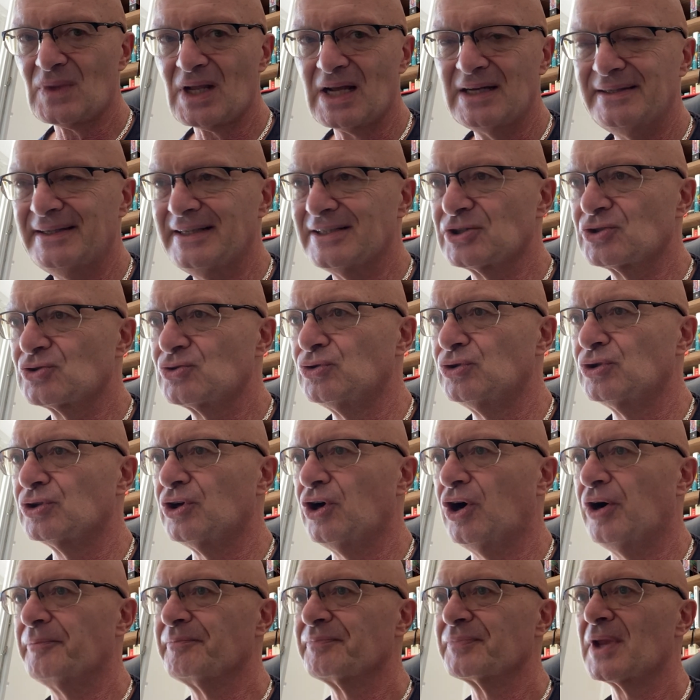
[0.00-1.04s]

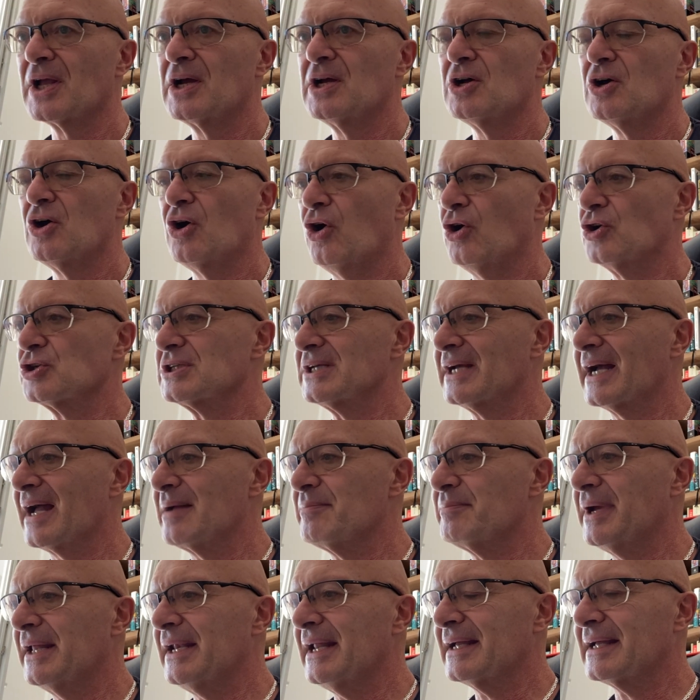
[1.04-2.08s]
nessuno
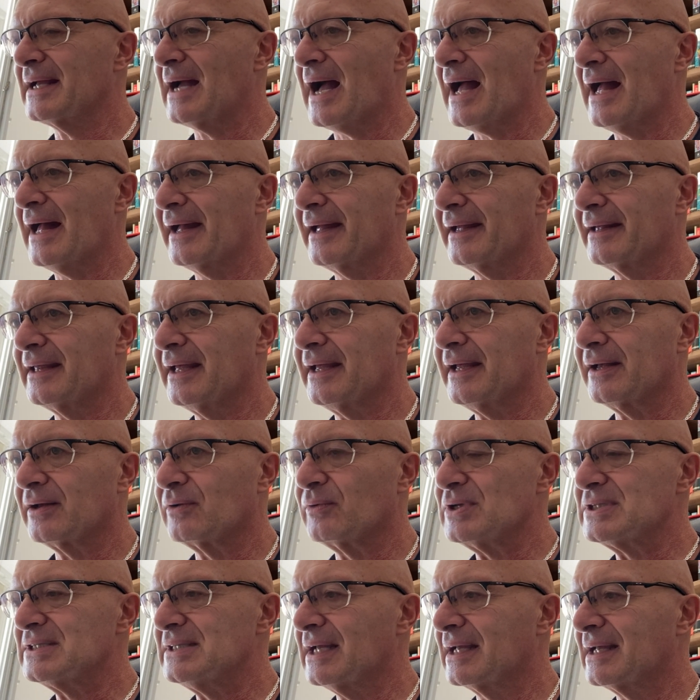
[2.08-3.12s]
oserebbe negare che
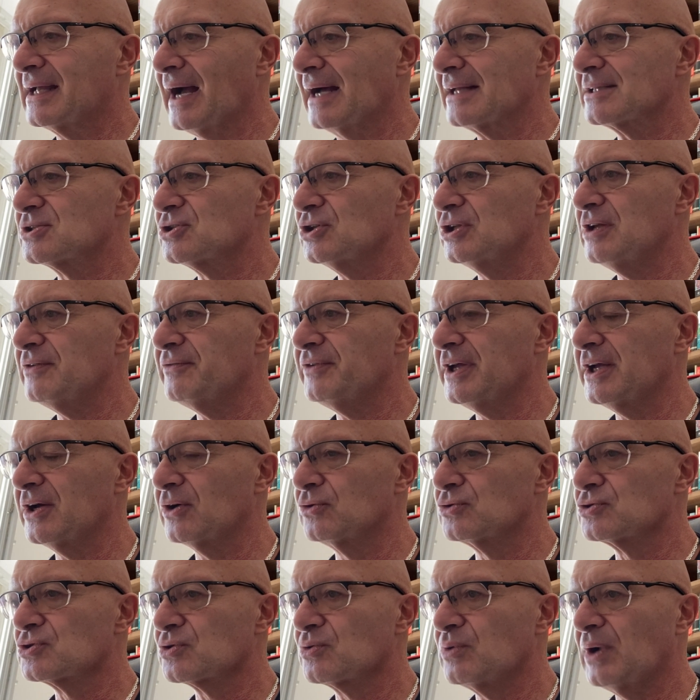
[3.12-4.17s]
questi cazzo di
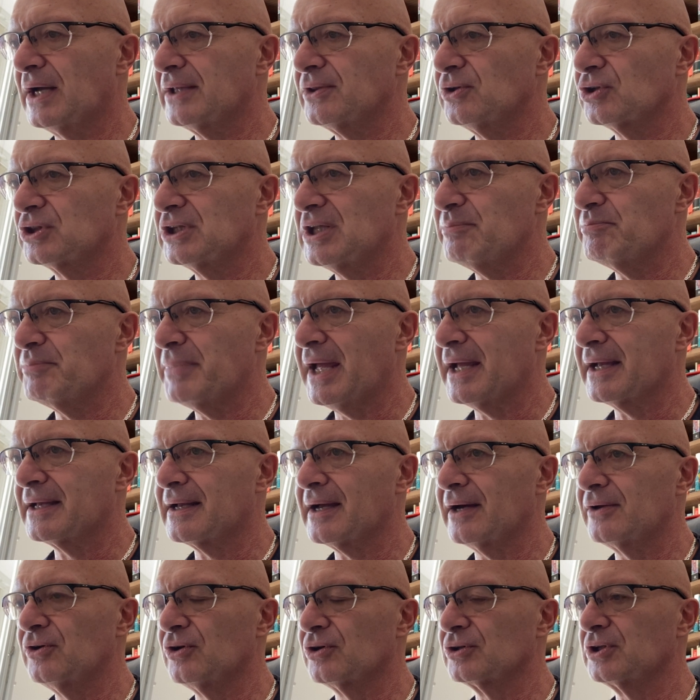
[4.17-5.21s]
virus quando ti
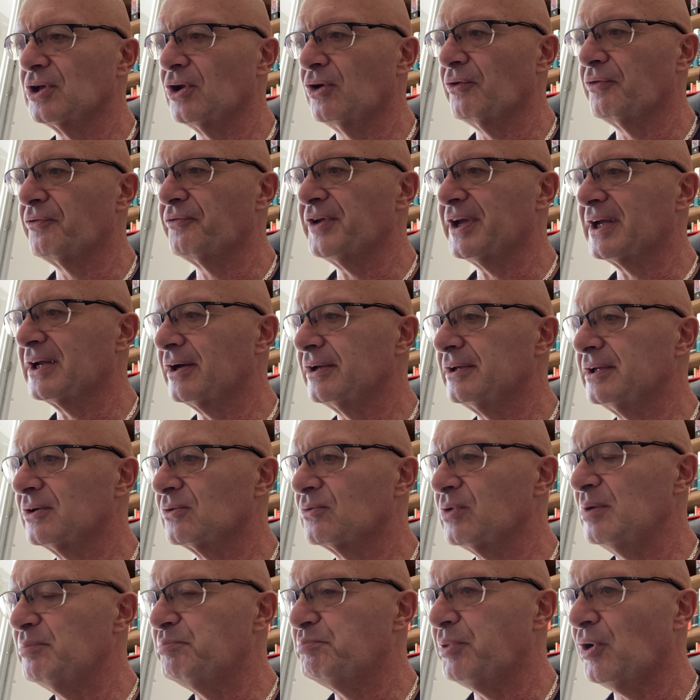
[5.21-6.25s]
beccano te lo ficcano in
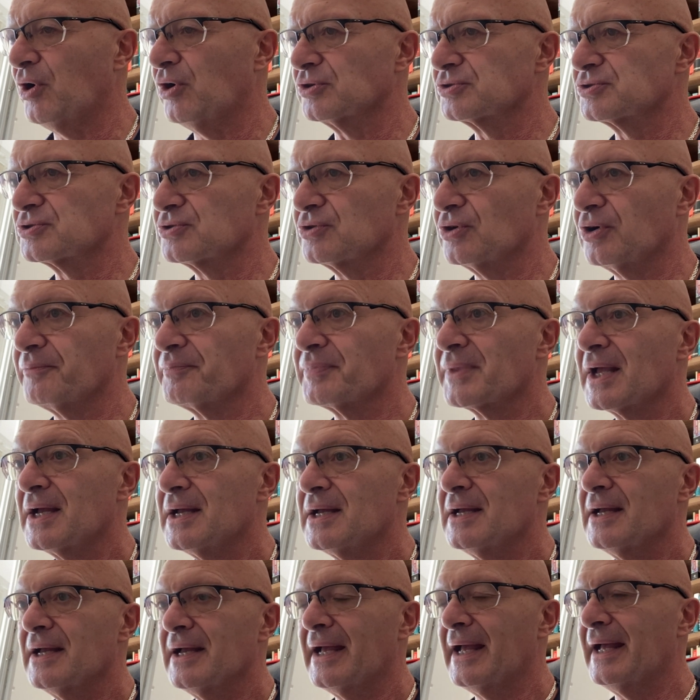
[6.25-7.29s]
quel posto
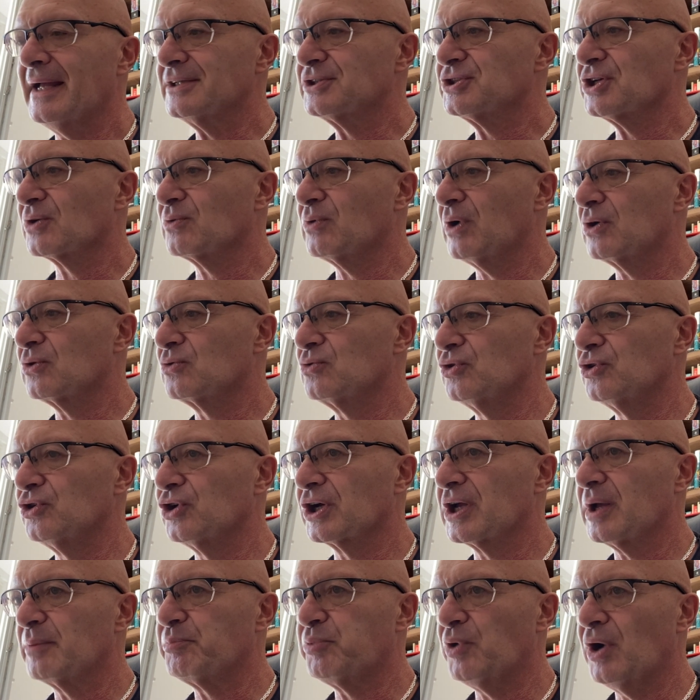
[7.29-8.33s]
e c'è
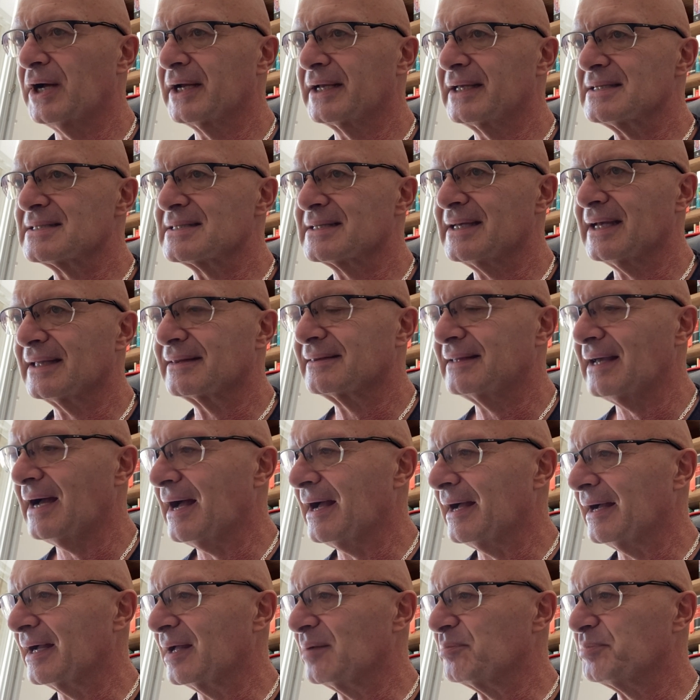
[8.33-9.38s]
qualcuno che può anche
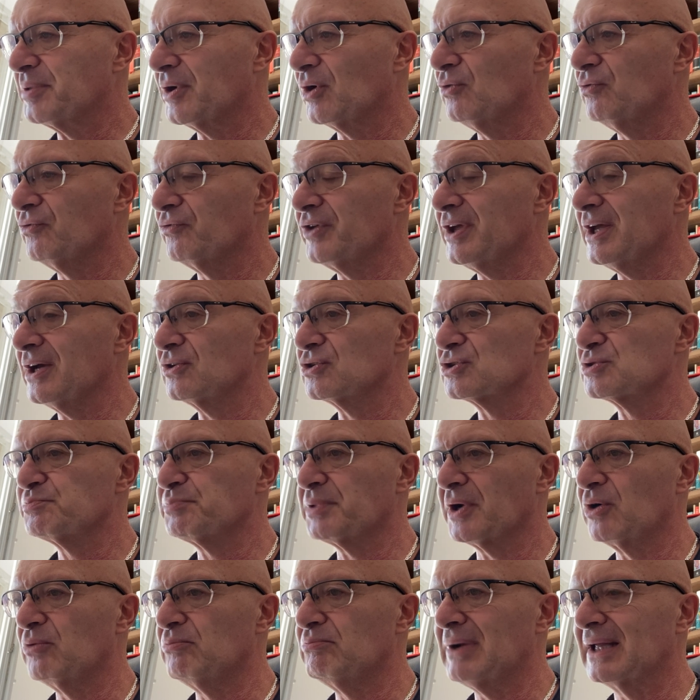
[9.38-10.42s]
schiattare per un virus,
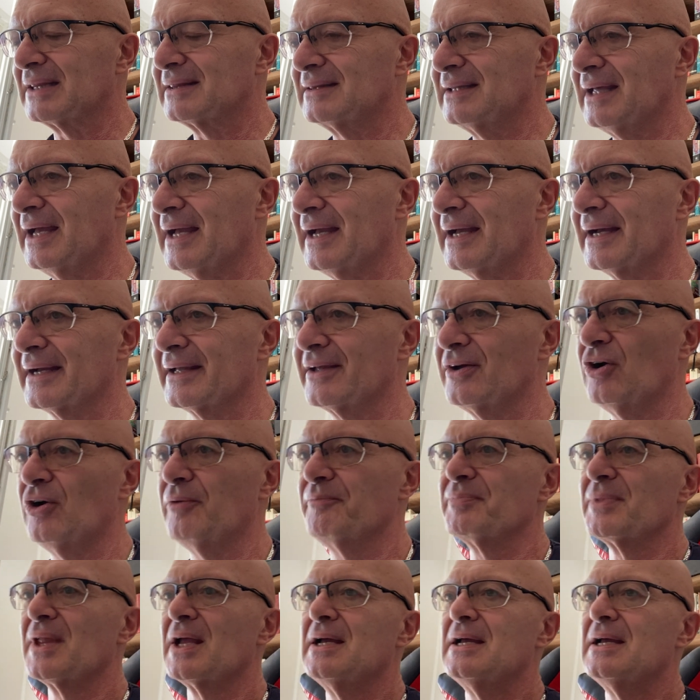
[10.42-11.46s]
per un
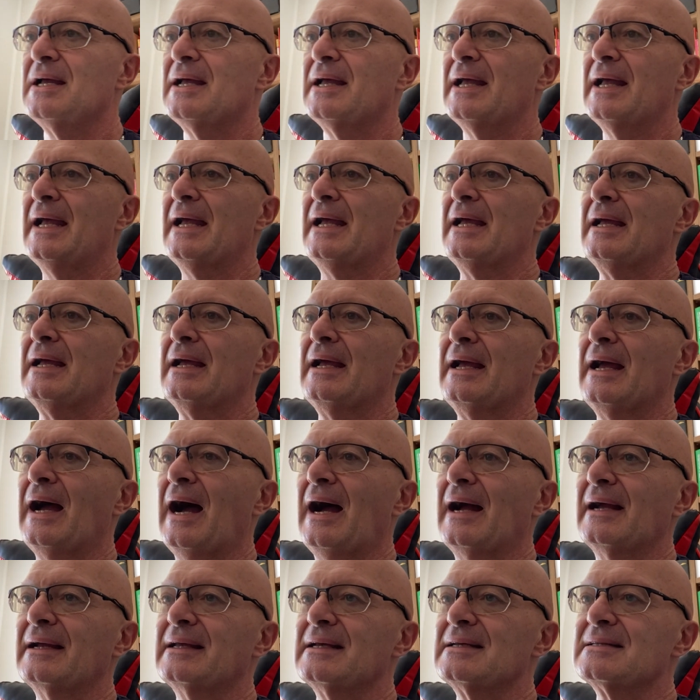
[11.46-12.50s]
batterio eh, eh,
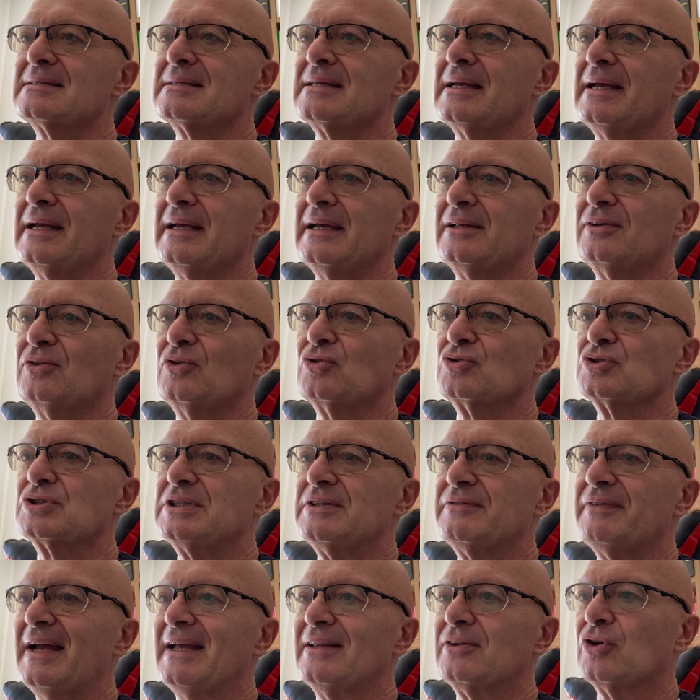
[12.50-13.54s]
anche se non
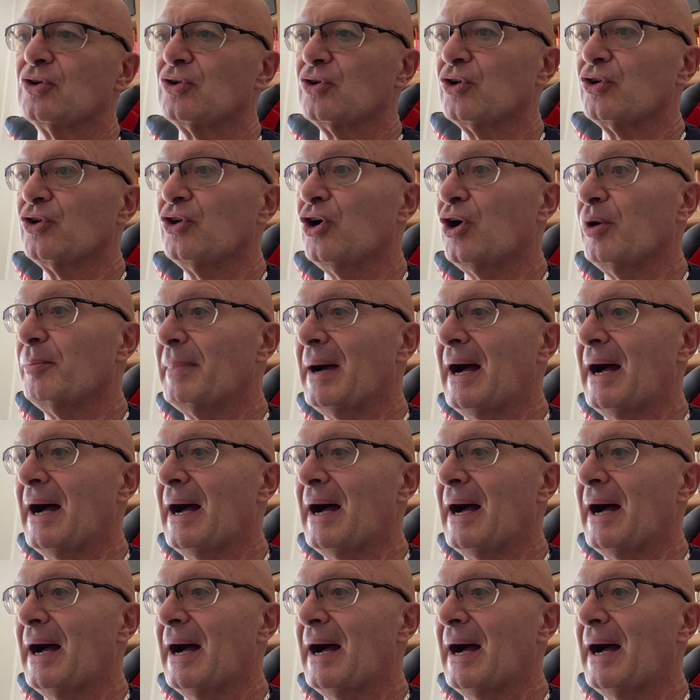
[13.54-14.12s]
si vedono, no?